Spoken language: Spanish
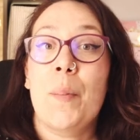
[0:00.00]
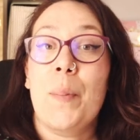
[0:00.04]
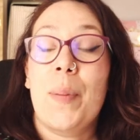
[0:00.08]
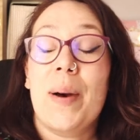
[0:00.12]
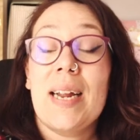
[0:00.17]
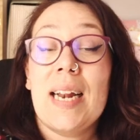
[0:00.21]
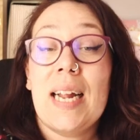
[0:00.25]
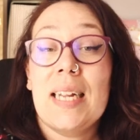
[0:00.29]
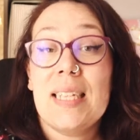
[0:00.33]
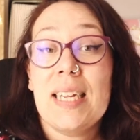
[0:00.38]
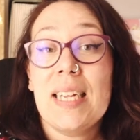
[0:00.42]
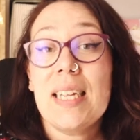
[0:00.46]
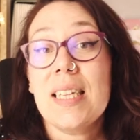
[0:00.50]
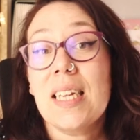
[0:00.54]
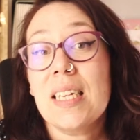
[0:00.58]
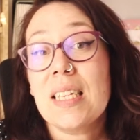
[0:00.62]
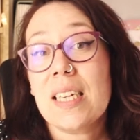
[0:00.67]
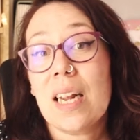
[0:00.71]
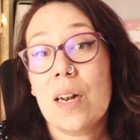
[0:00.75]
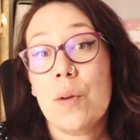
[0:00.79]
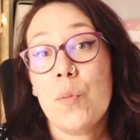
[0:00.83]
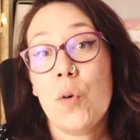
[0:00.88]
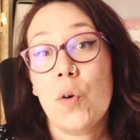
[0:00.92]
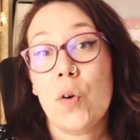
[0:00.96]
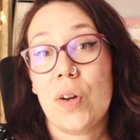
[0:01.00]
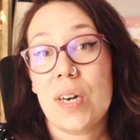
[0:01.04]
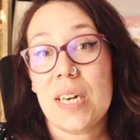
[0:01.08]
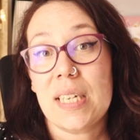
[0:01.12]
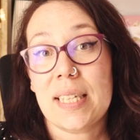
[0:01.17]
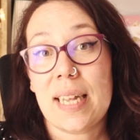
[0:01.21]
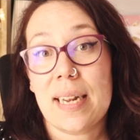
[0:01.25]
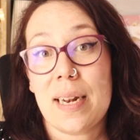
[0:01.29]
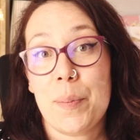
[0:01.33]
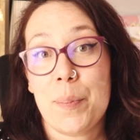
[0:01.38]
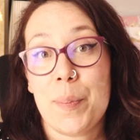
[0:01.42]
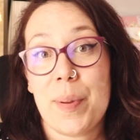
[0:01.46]
para tiendas que a lo mejor
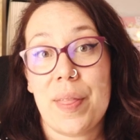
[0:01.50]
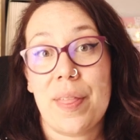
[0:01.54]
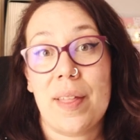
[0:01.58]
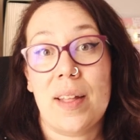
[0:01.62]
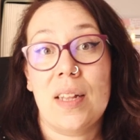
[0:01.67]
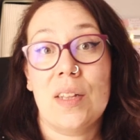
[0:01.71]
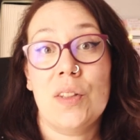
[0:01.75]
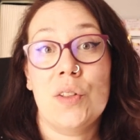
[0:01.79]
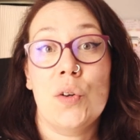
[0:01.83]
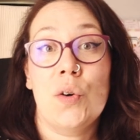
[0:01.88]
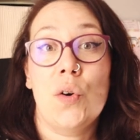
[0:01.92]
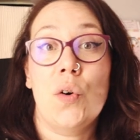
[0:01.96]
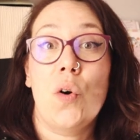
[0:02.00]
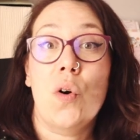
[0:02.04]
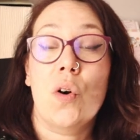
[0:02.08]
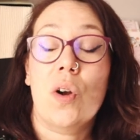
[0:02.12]
están empezando